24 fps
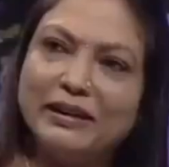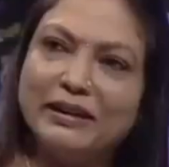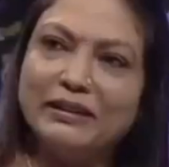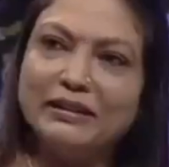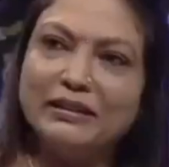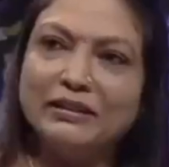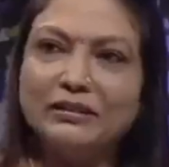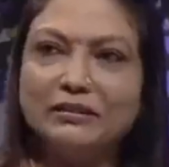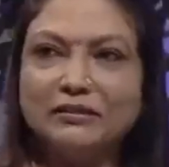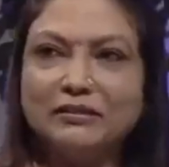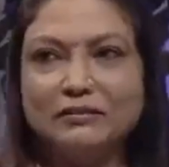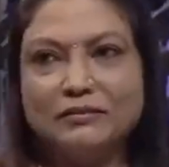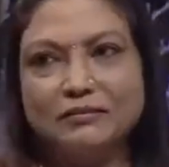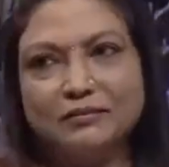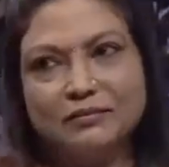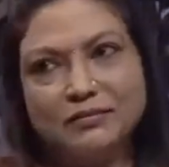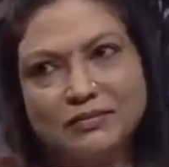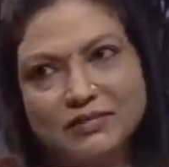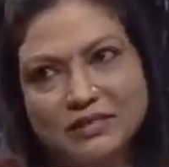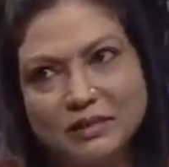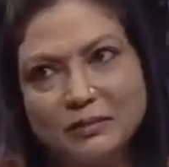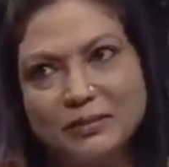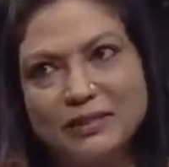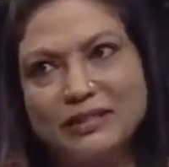ने
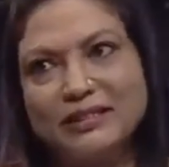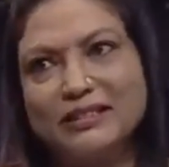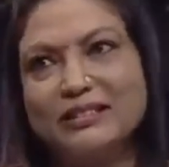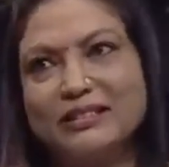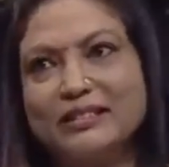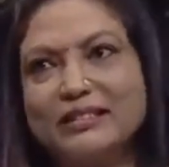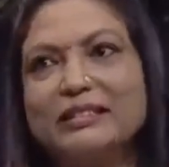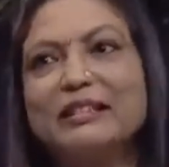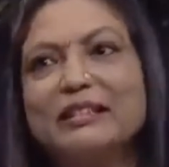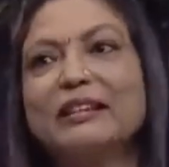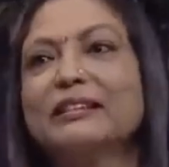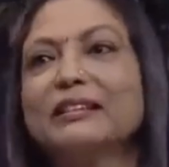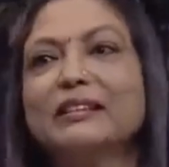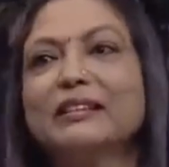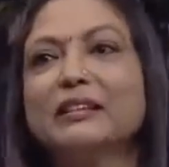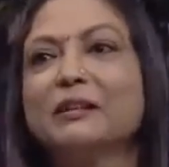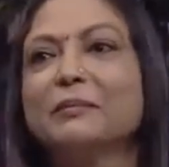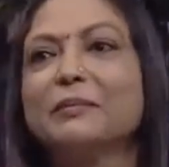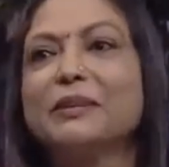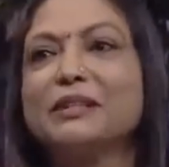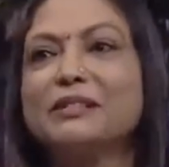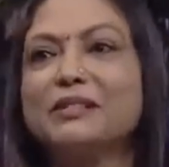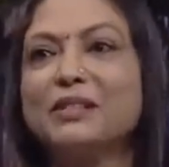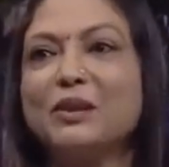ज़बरदस्ती शादी का
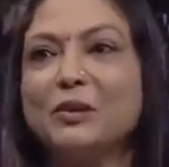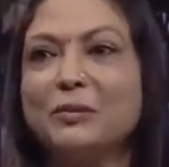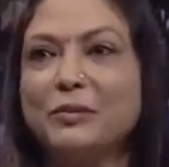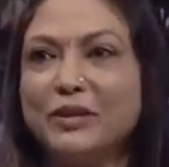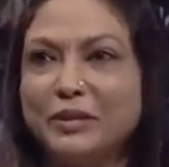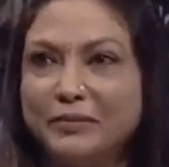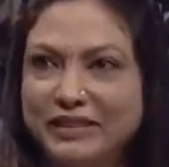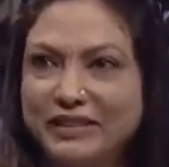प्रस्ताव मेरे